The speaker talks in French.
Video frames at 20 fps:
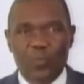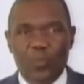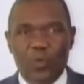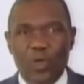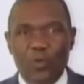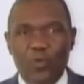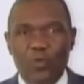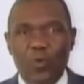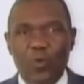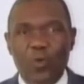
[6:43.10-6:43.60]

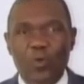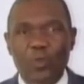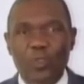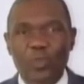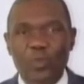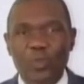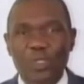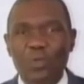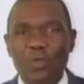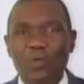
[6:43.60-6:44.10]
Espoir de
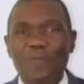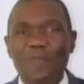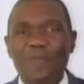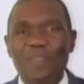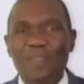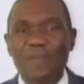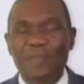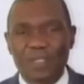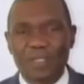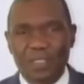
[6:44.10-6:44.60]
construire
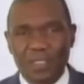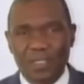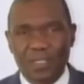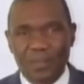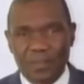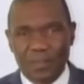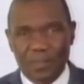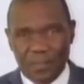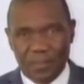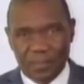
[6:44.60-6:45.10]
le vivre
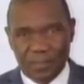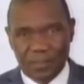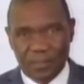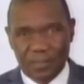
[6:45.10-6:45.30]
ensemble.